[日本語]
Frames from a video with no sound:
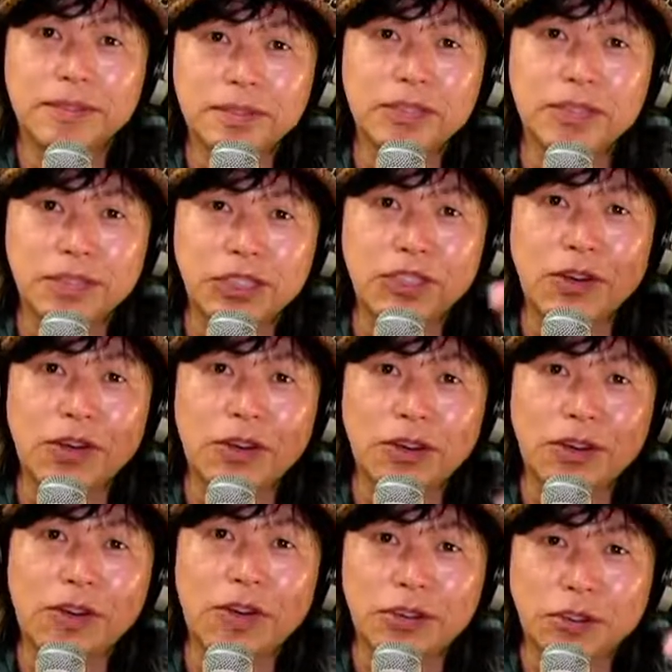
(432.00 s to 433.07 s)
次の
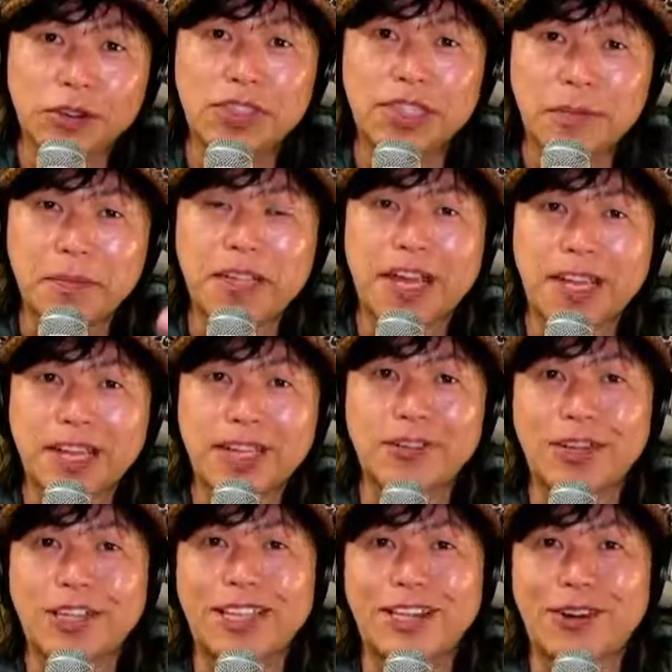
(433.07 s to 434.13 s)
ことをしてみたいなという
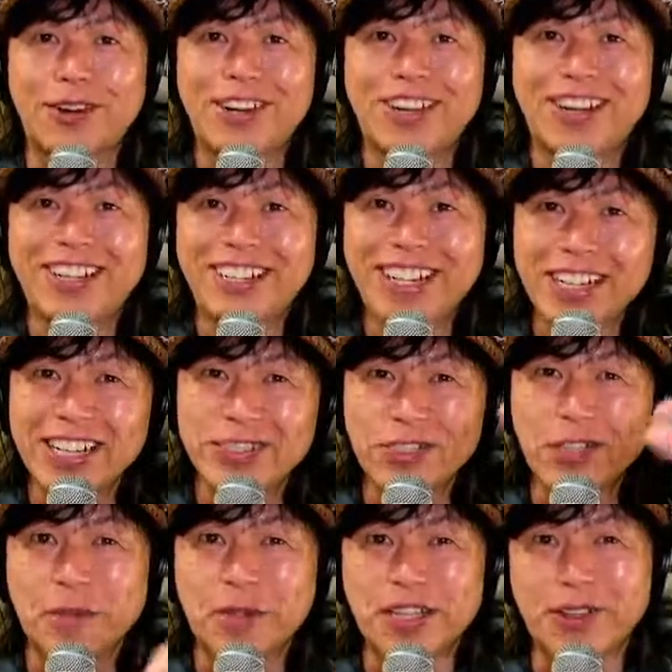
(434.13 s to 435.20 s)
方の、なんかちょっ
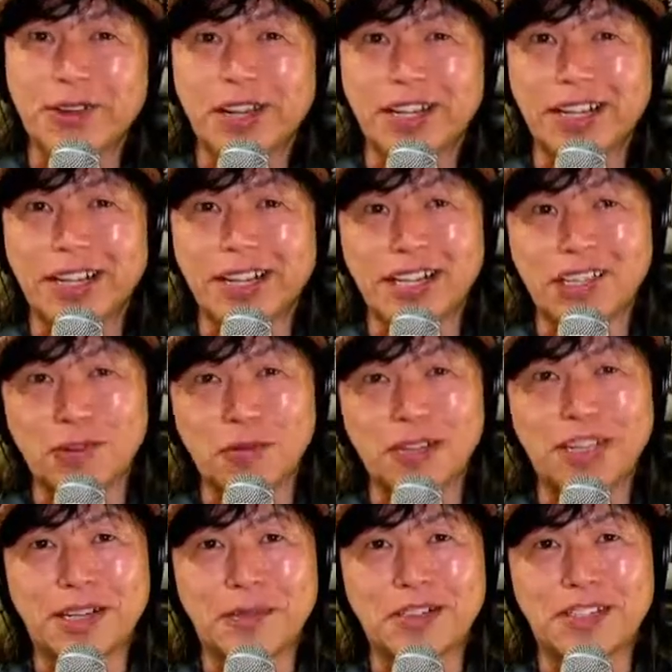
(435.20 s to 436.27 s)
とでもヒントになったらなと思っ
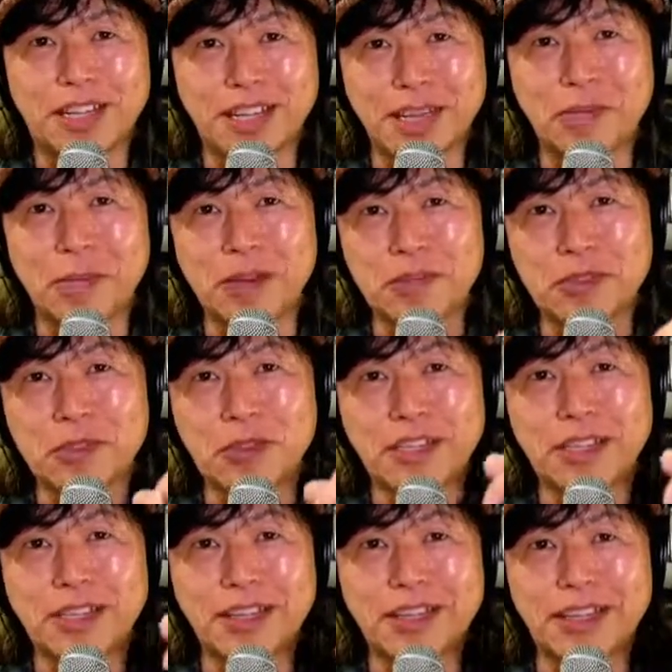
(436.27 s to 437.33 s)
たりもしてね、まあ、そん
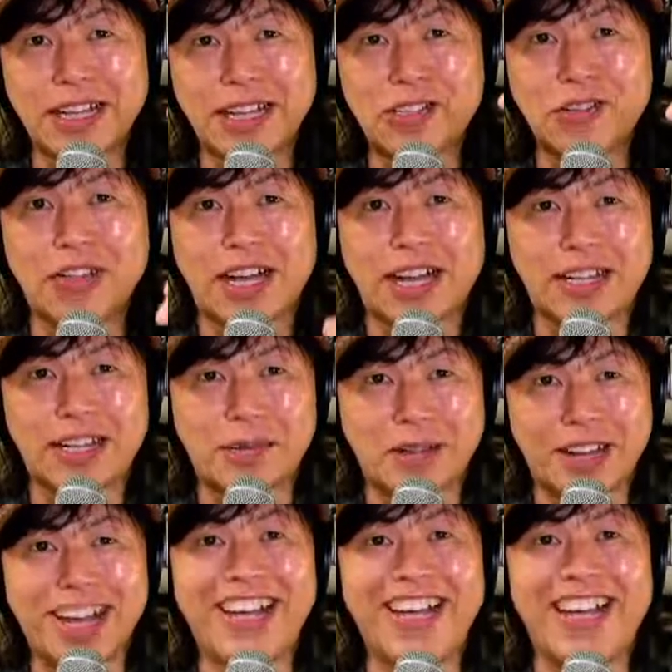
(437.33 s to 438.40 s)
な大それたあれでも
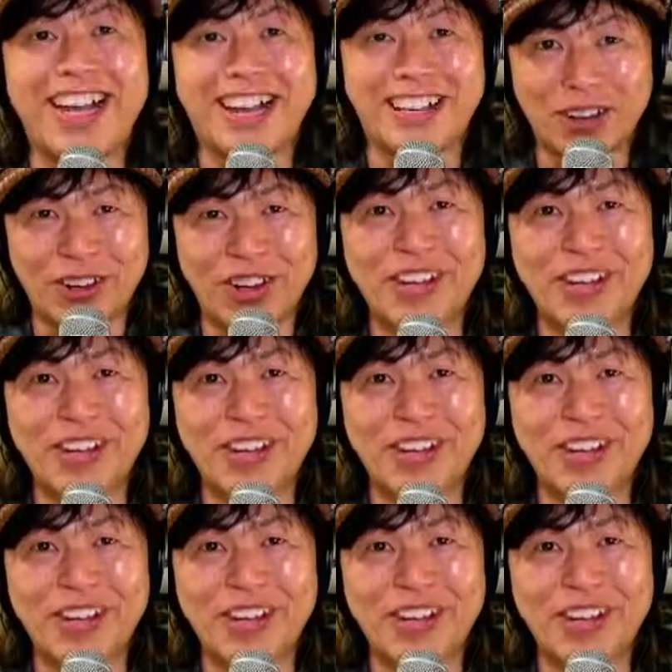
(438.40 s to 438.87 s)
ないけど、